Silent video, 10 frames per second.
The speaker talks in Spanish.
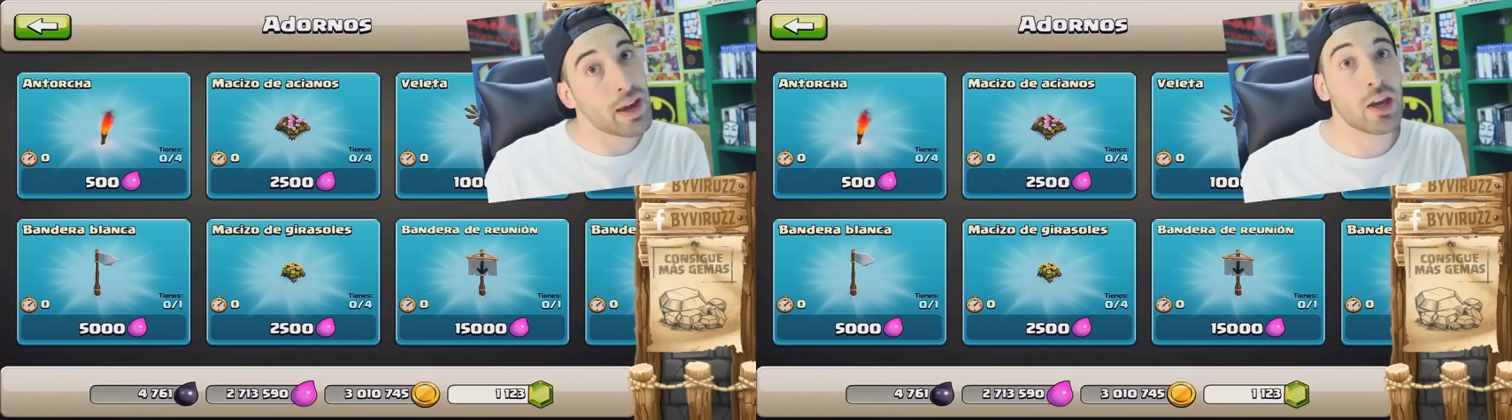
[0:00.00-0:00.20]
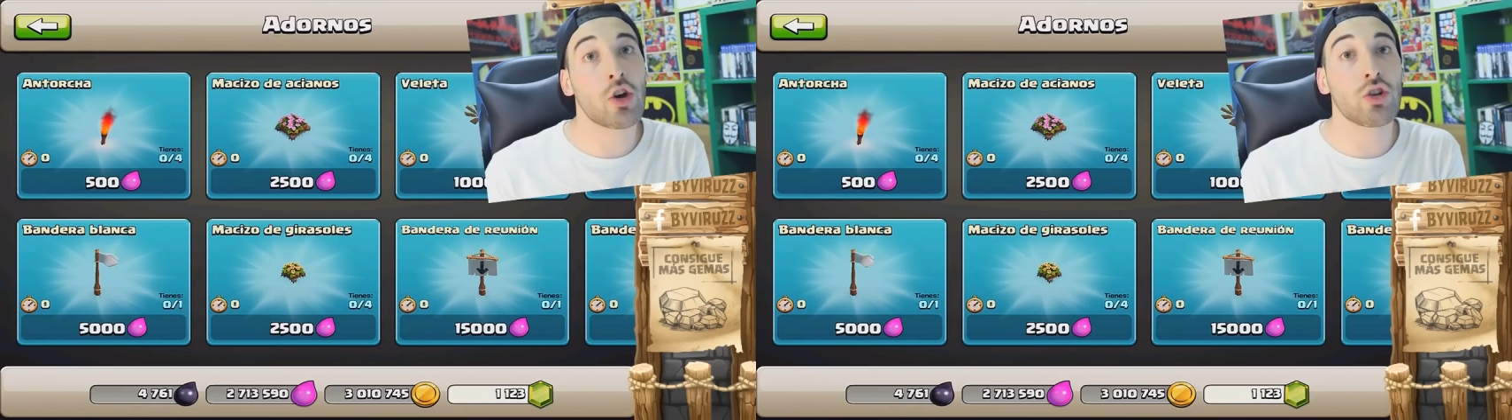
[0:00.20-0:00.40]
de
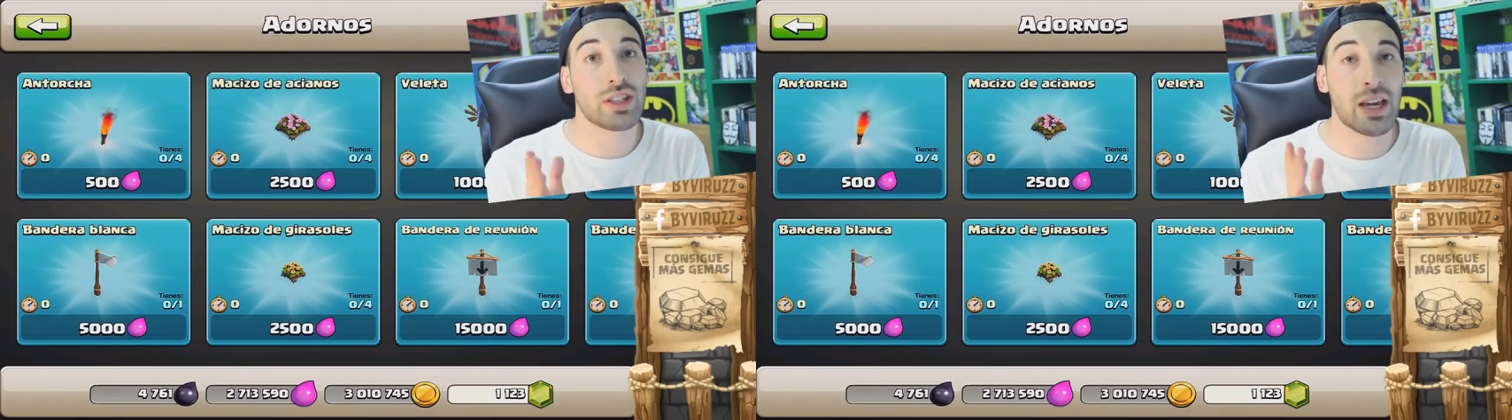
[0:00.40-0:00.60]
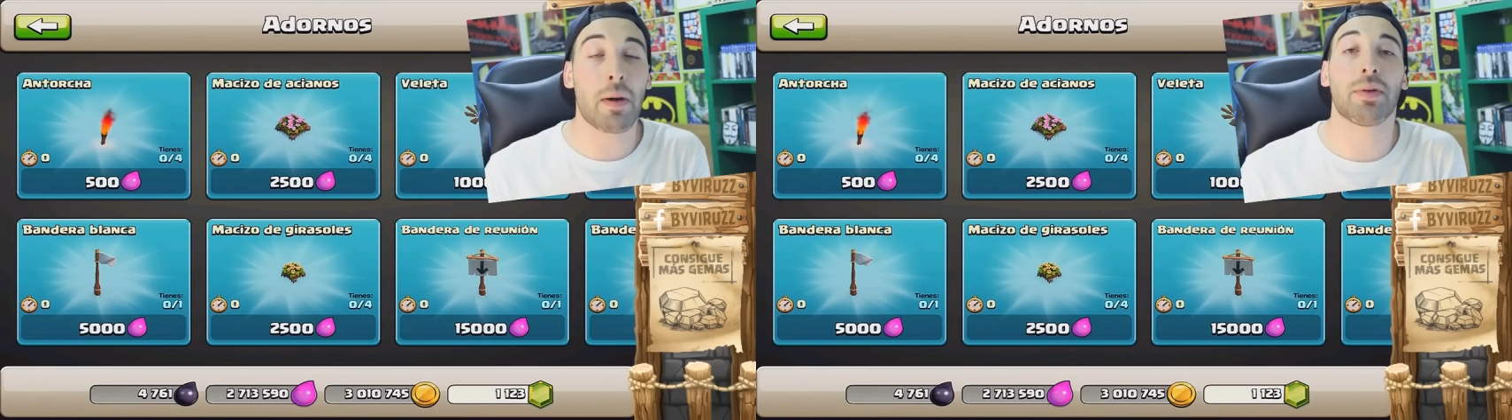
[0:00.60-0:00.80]
México
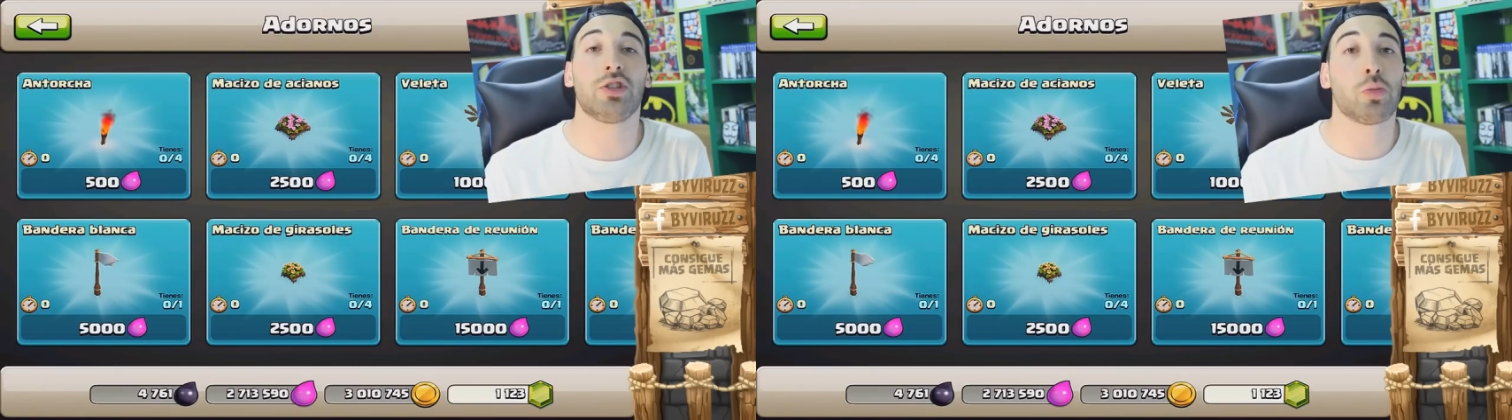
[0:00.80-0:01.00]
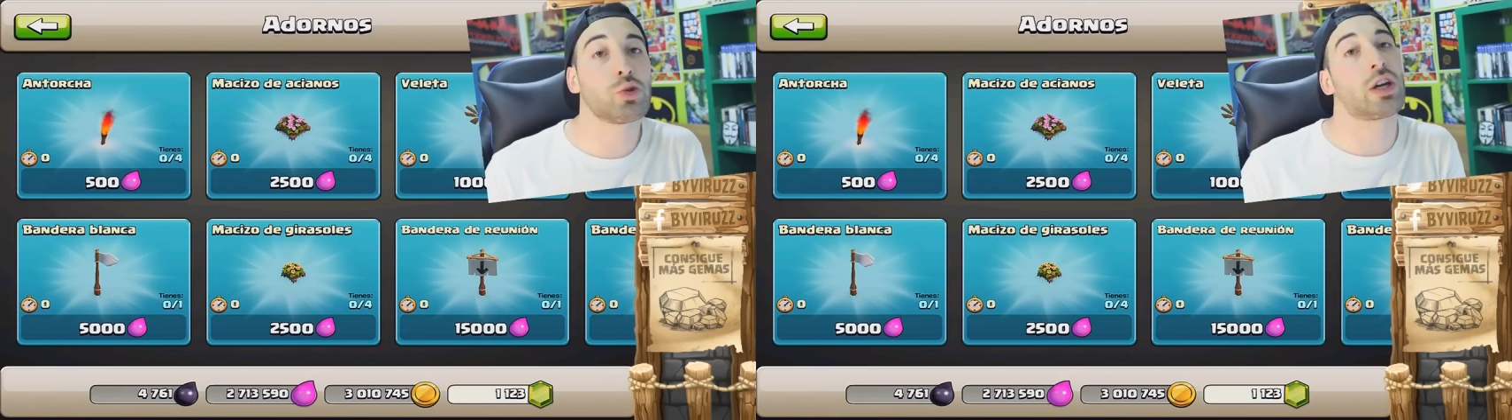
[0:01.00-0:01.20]
sí que me
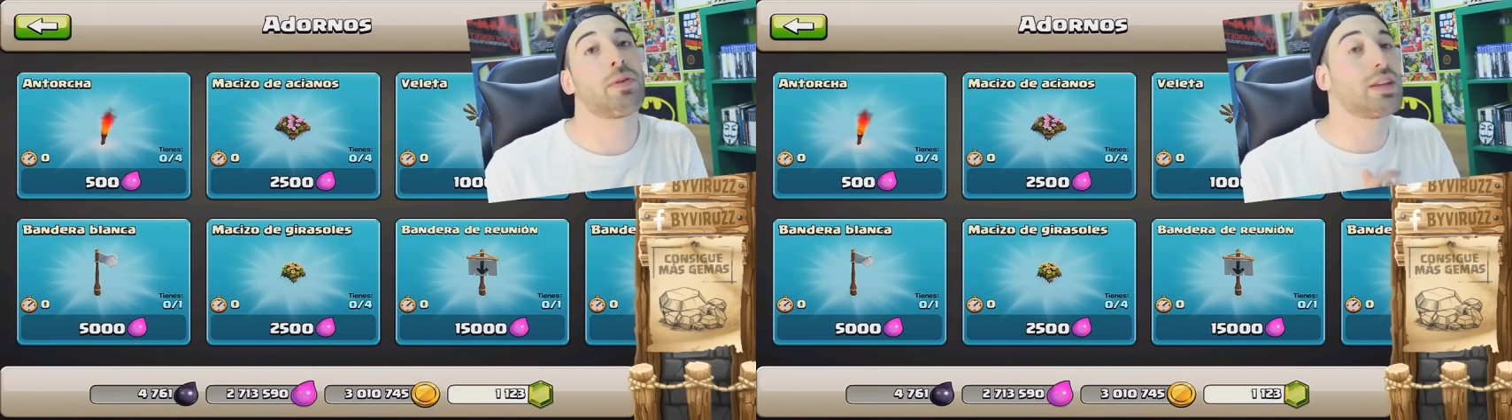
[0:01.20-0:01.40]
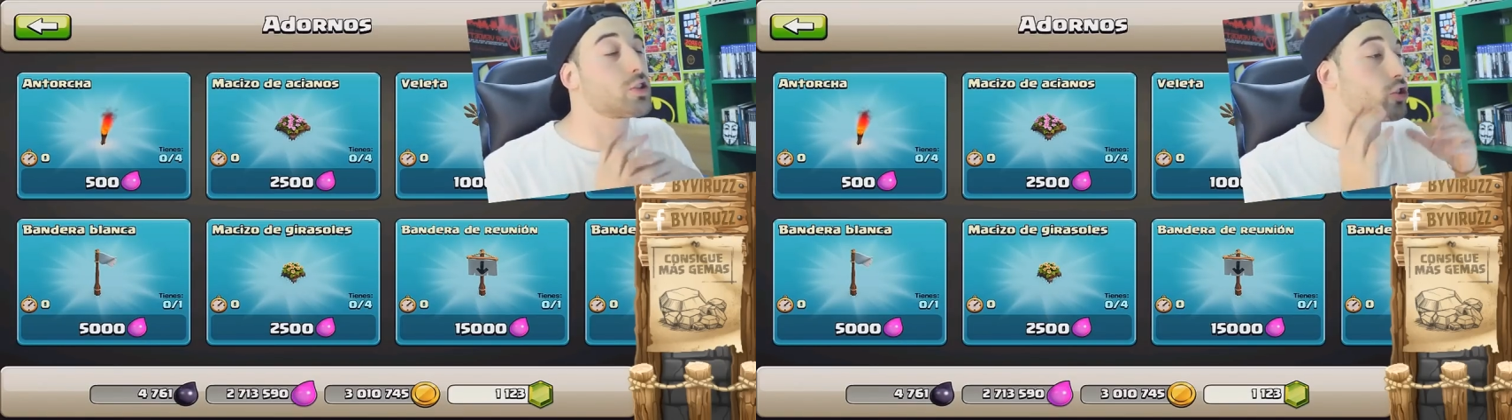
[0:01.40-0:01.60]
habéis dicho muchas
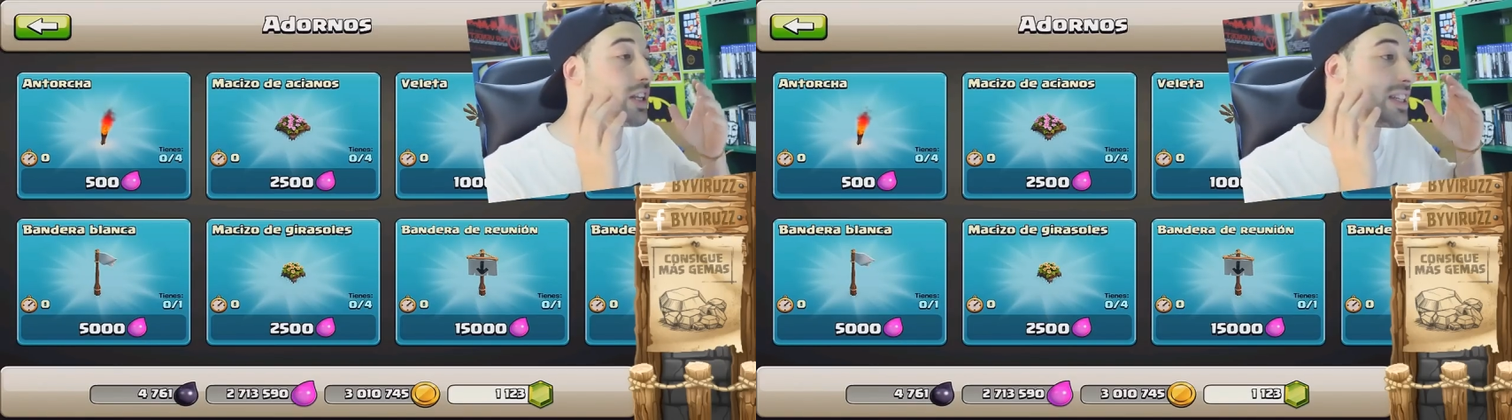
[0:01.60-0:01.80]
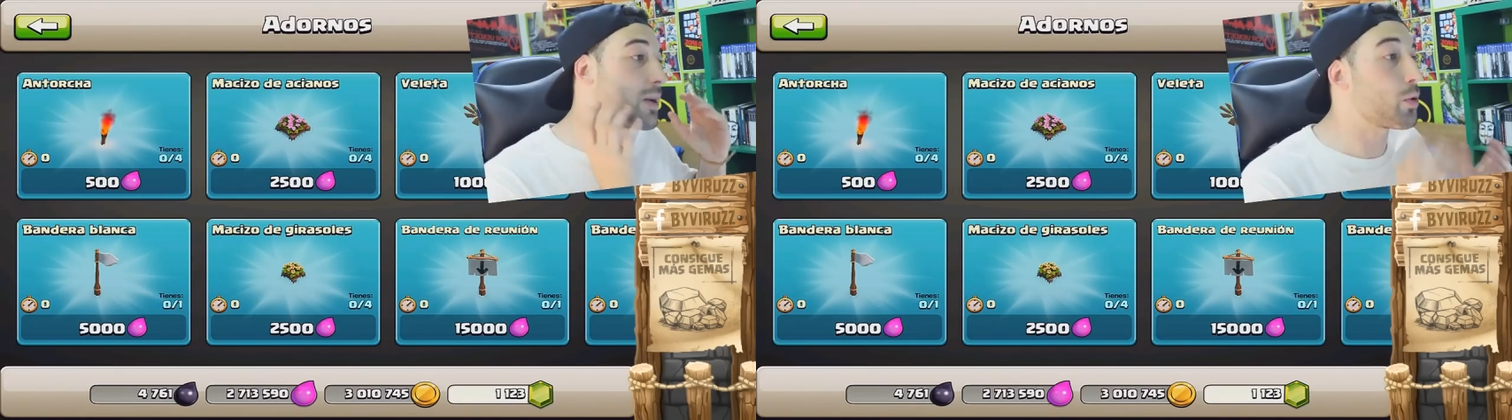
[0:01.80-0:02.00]
veces que os
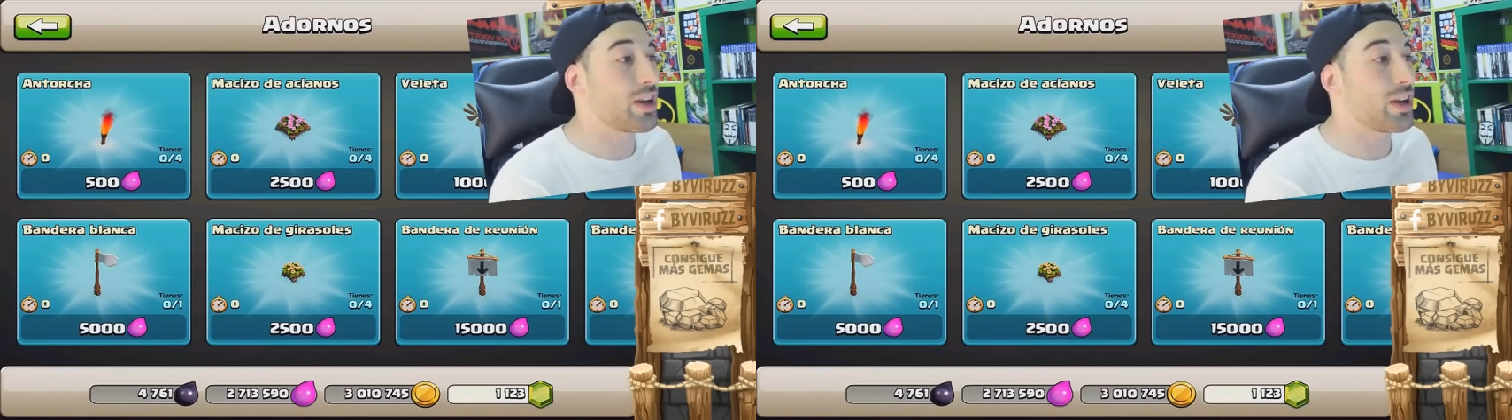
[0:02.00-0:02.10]
tenéis que